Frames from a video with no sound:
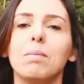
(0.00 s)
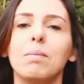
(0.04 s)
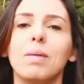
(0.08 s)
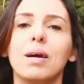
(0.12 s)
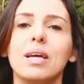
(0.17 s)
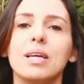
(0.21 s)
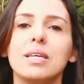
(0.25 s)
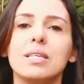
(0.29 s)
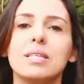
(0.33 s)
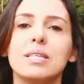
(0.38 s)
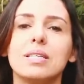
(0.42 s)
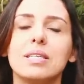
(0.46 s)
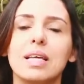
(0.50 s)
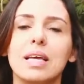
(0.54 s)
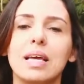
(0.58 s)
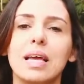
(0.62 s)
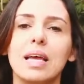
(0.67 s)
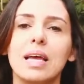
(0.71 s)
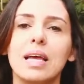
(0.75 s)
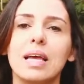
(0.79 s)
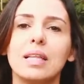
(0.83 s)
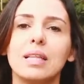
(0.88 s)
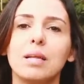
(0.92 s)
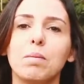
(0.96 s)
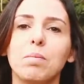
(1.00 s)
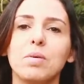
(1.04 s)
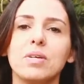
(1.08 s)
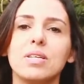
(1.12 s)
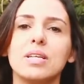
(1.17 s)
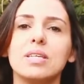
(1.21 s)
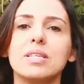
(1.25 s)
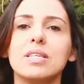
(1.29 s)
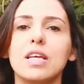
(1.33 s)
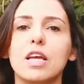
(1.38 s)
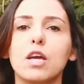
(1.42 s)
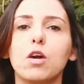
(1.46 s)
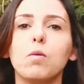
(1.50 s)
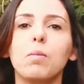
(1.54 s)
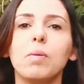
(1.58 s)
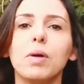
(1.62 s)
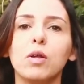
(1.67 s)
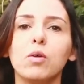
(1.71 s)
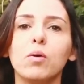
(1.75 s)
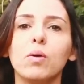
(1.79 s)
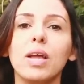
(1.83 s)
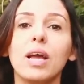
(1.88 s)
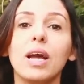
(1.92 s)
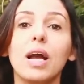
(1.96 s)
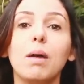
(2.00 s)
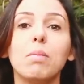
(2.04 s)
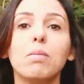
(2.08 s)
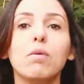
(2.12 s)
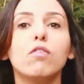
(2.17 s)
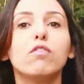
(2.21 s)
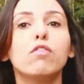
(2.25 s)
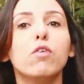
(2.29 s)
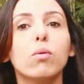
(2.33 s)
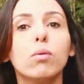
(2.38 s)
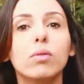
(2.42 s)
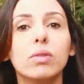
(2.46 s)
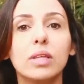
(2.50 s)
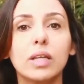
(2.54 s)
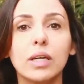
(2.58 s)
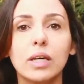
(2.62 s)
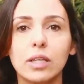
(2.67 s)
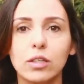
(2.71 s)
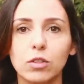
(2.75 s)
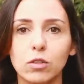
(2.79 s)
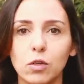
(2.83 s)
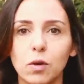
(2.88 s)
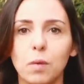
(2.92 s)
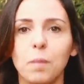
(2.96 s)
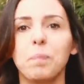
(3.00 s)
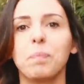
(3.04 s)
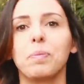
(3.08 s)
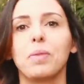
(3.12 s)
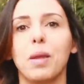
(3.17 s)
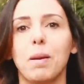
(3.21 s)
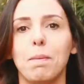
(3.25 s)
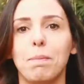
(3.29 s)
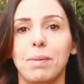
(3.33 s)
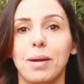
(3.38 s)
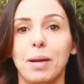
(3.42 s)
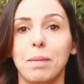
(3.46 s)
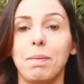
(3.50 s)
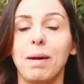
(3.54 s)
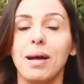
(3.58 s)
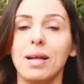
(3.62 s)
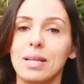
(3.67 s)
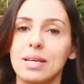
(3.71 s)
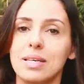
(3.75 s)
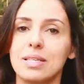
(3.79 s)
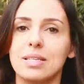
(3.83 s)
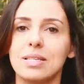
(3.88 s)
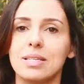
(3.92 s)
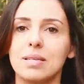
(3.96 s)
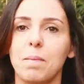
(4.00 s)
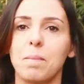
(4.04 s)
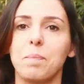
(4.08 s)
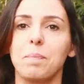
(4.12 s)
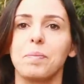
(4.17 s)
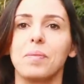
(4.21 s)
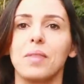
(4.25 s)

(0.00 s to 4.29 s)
mas é, depois ele se recuperou e acabou voltando para Paris.